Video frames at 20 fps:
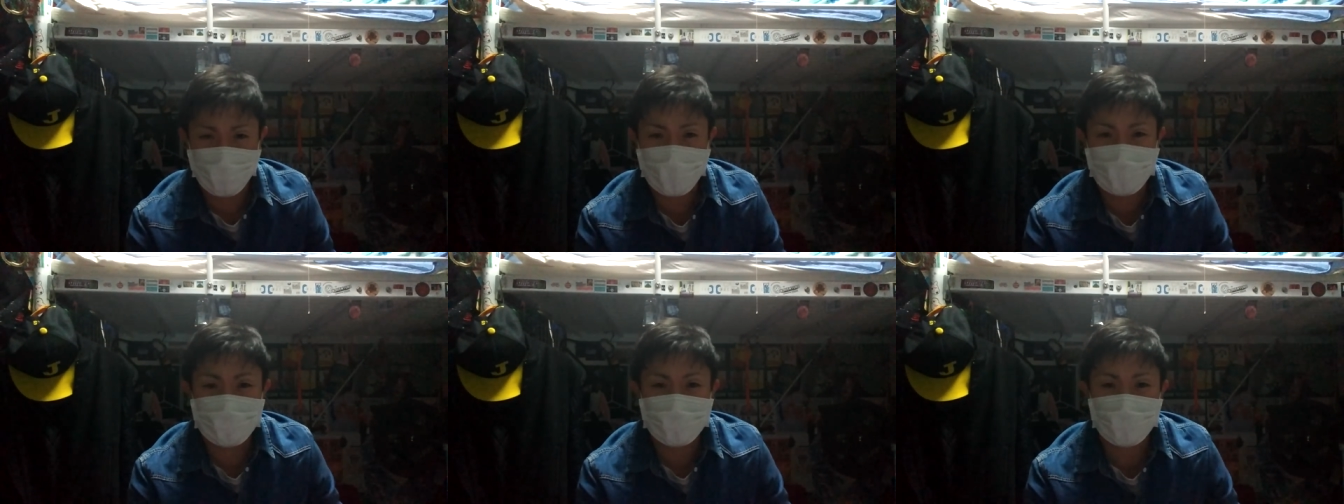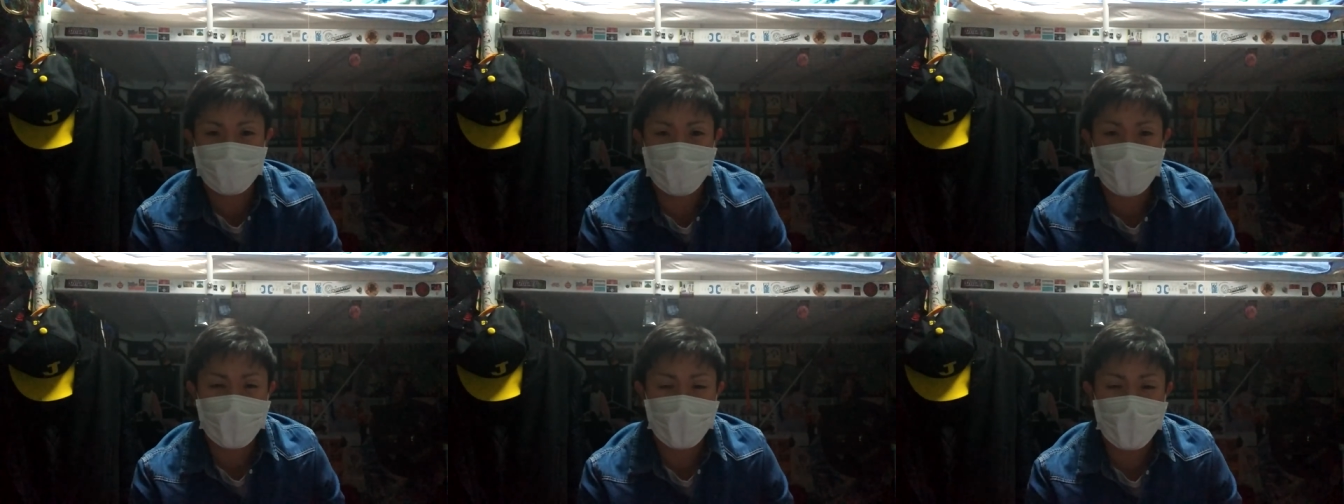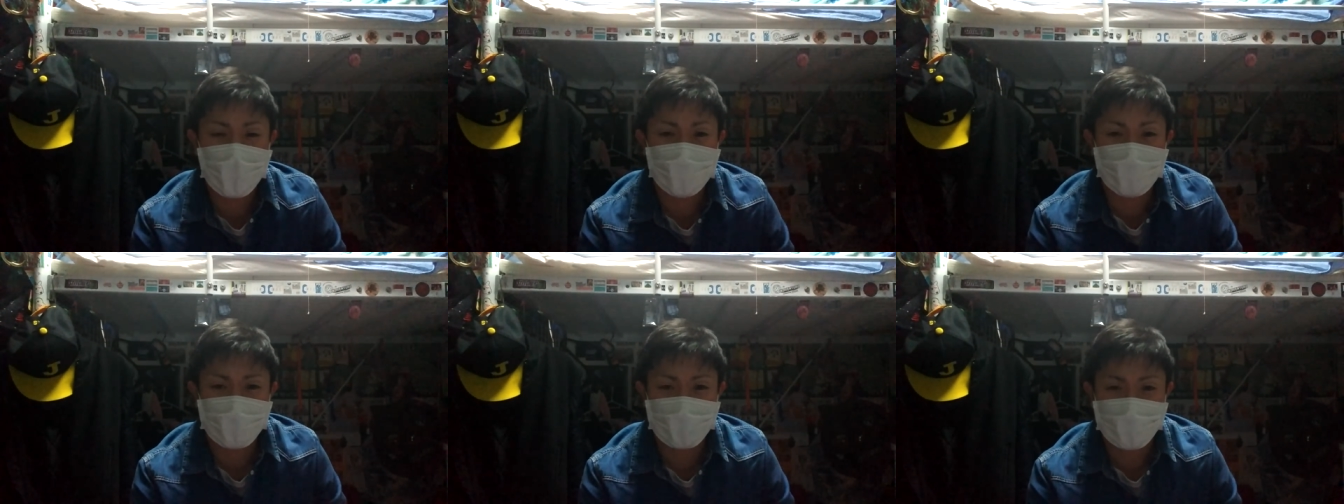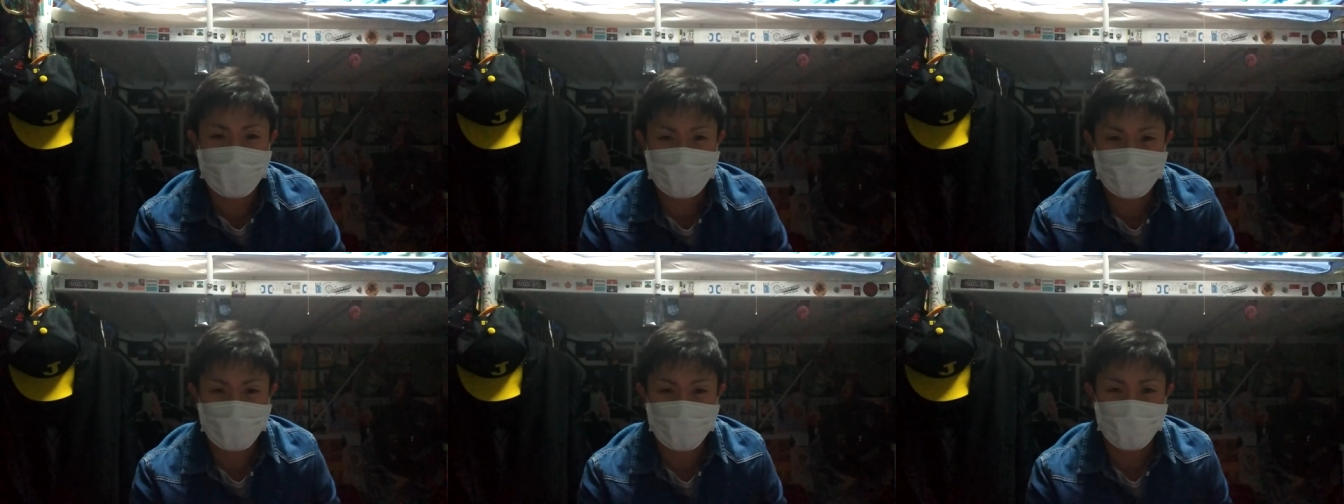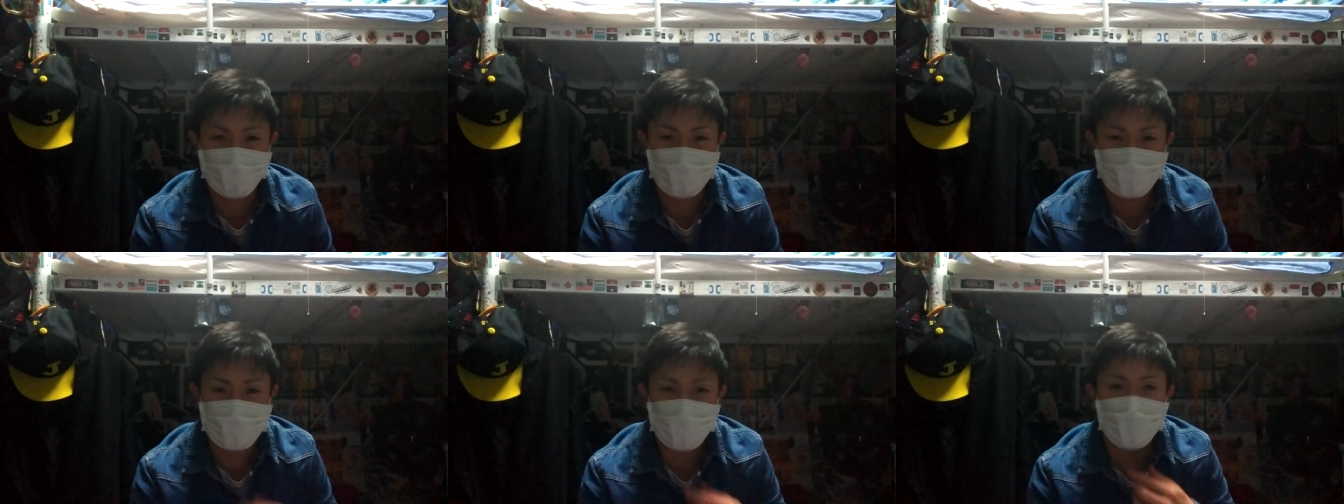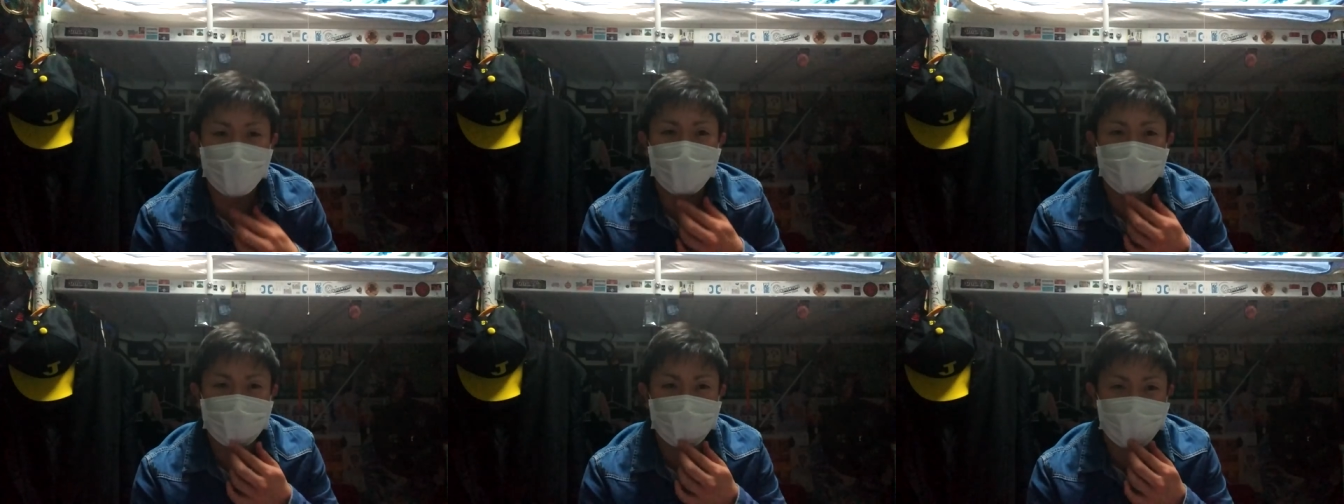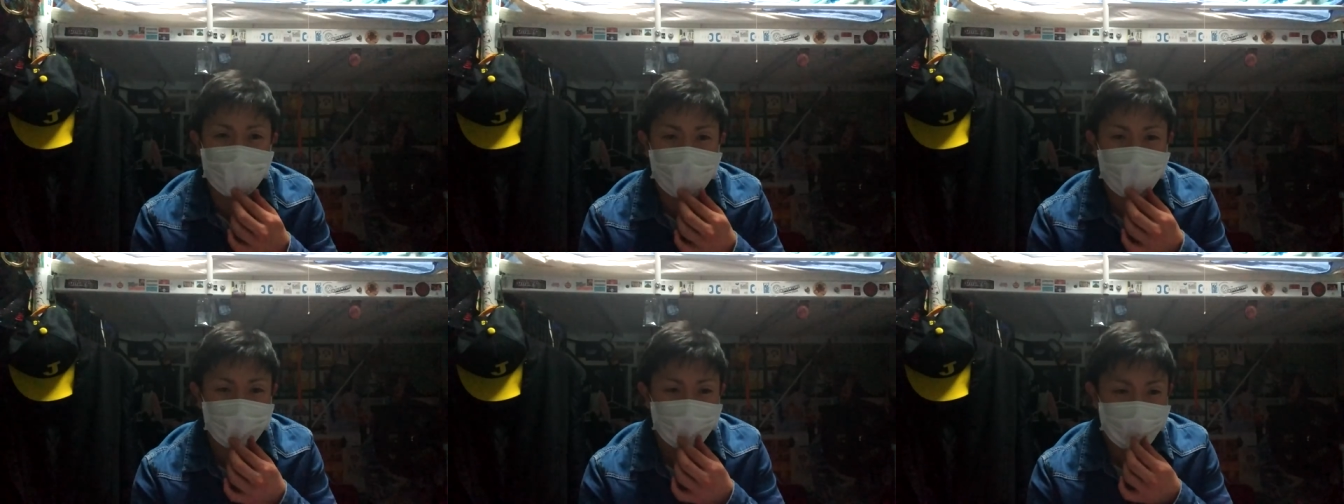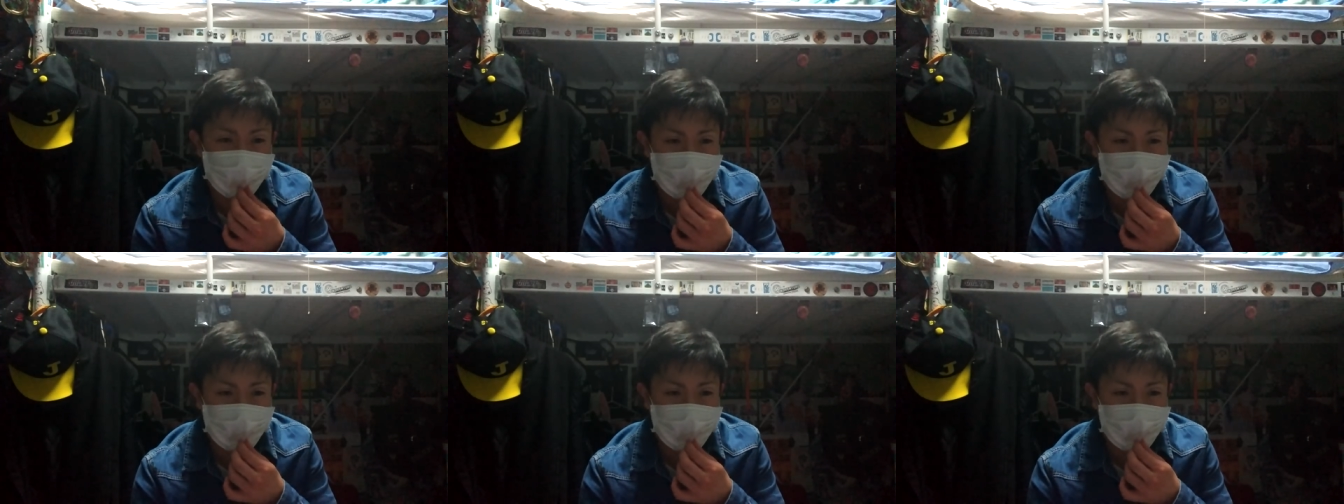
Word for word: 建築現場っていうかその消防署が。